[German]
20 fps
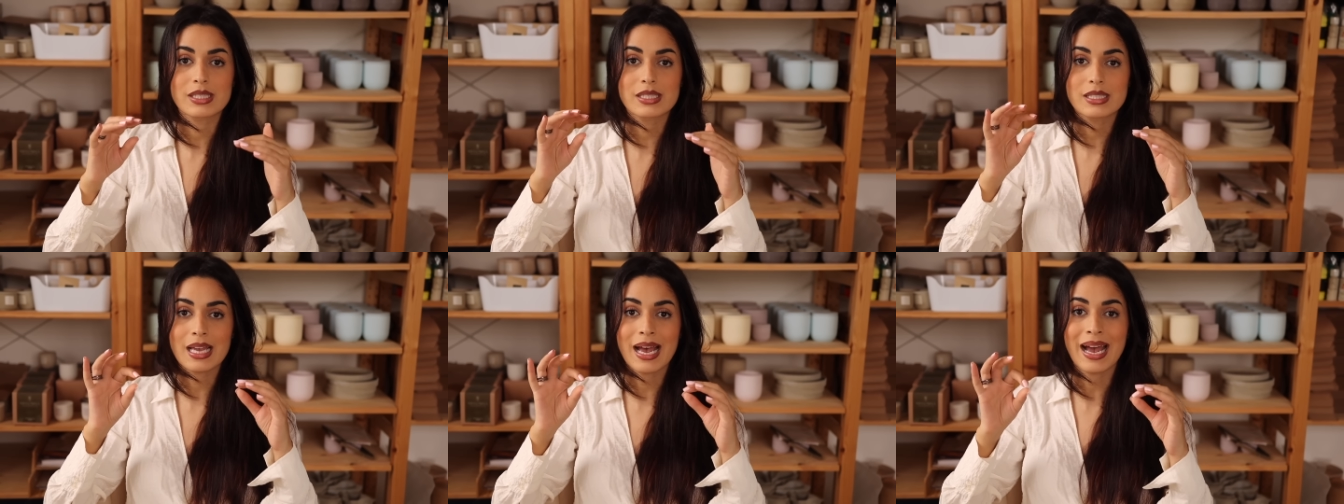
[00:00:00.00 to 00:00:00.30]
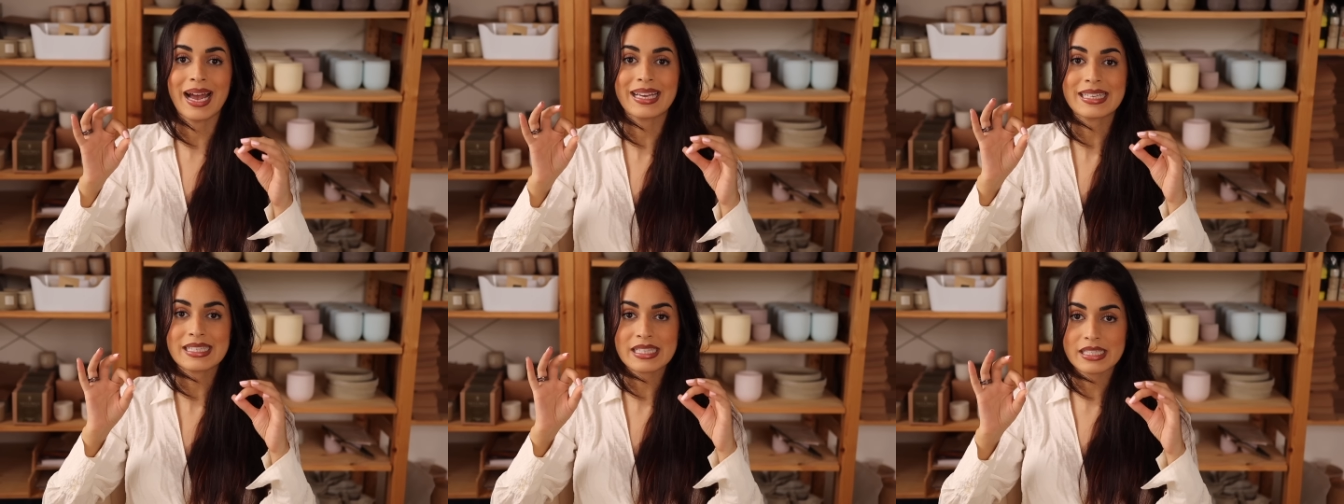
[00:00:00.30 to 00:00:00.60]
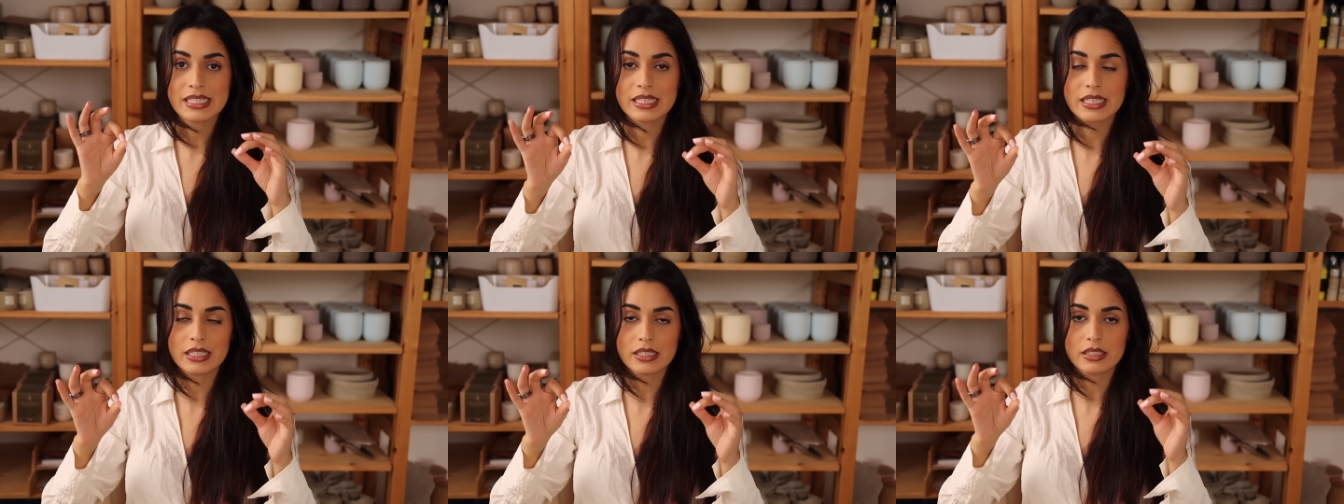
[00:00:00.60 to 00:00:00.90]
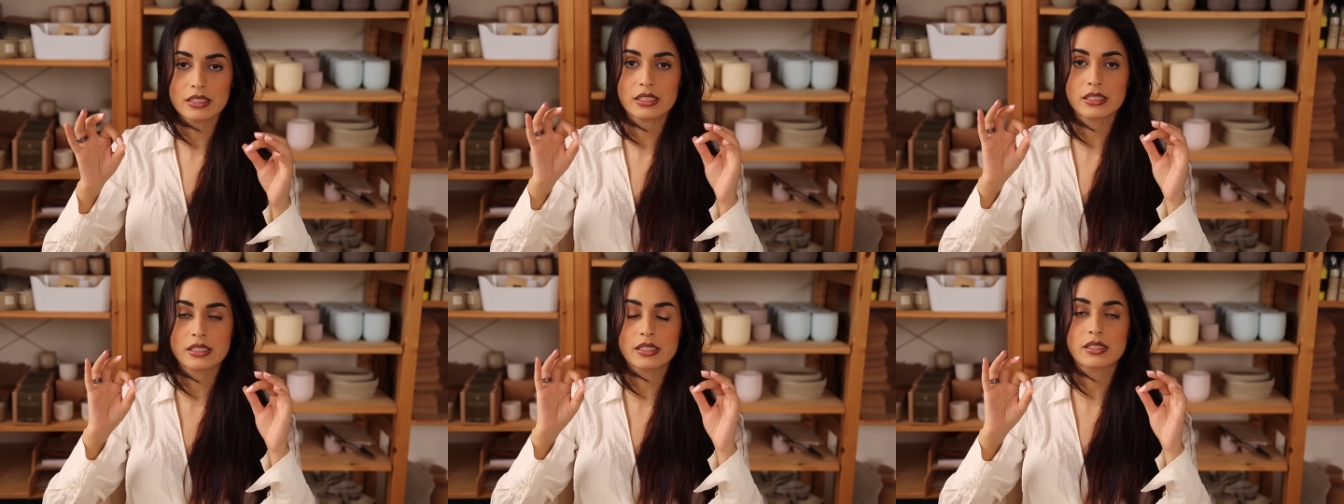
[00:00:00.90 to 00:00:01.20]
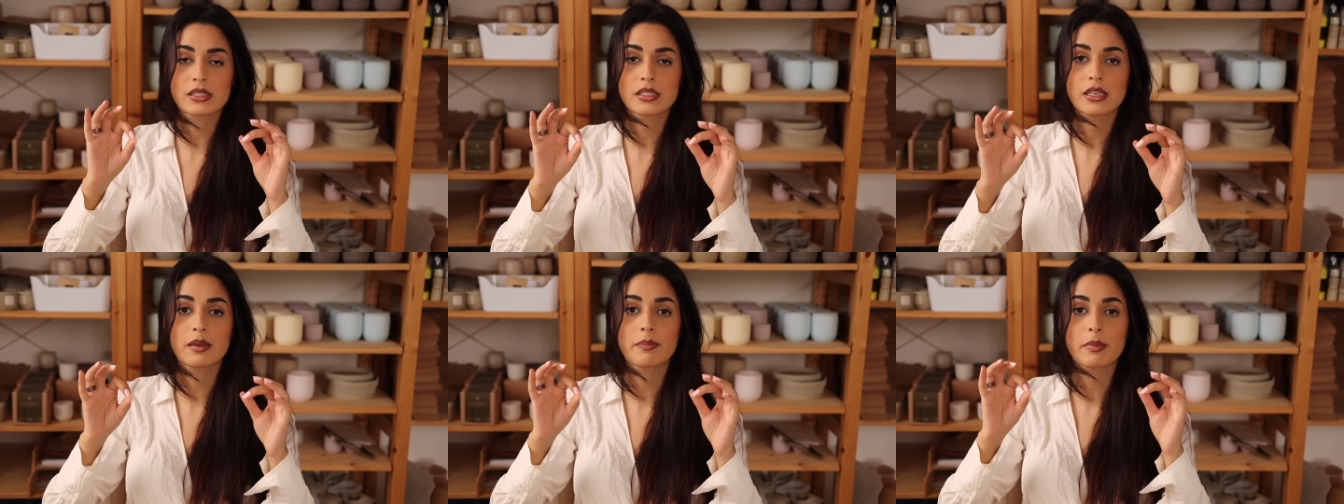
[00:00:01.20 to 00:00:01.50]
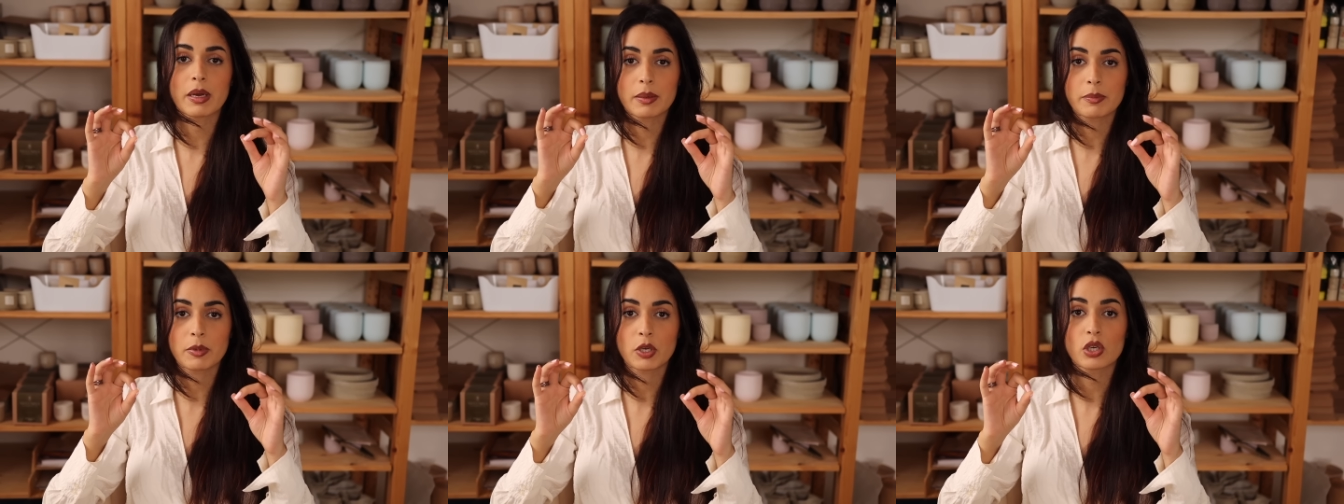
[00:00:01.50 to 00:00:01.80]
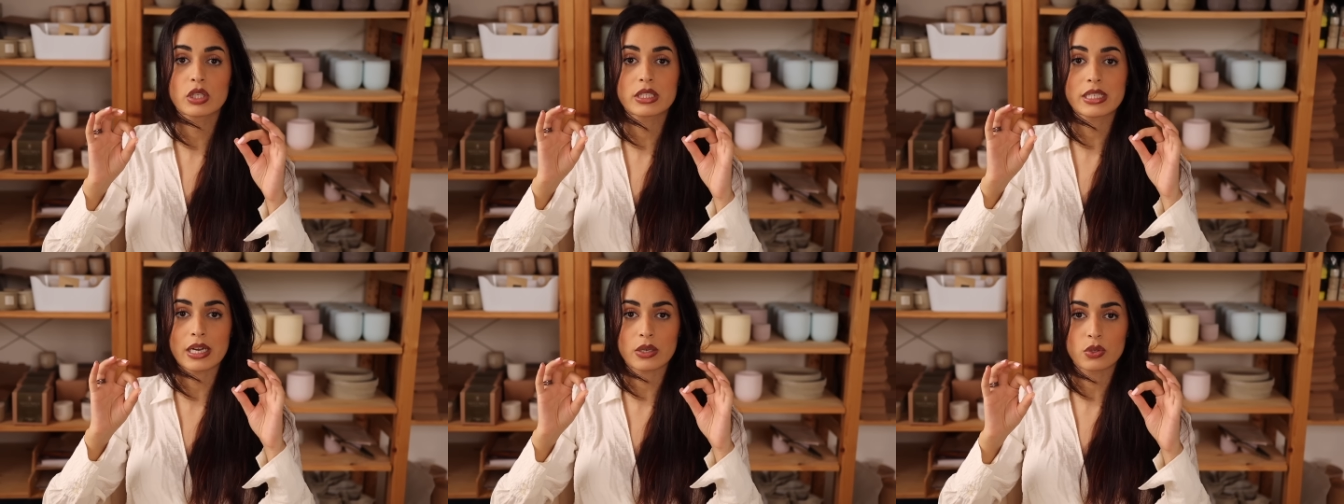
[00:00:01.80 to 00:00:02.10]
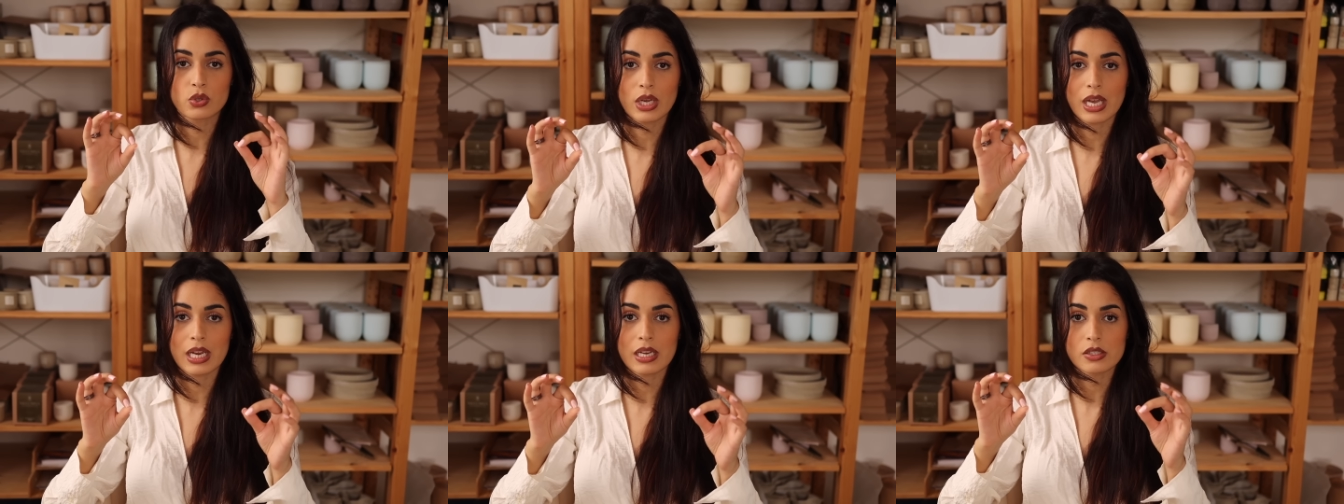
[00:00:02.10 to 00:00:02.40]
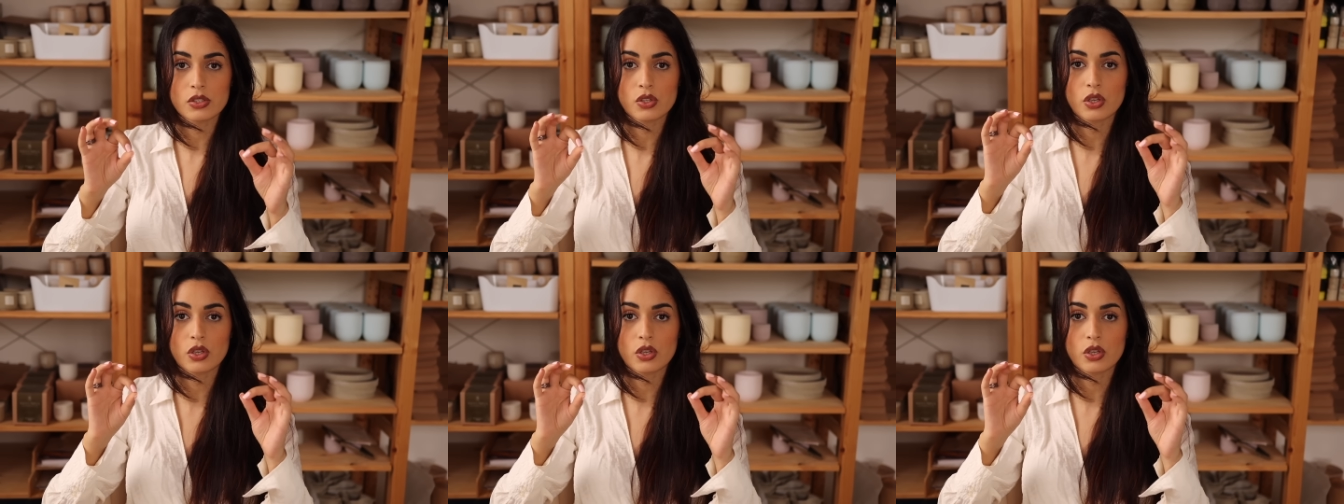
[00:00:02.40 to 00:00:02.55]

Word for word: das heißt nicht, dass das Thema immer noch nicht aktuell ist,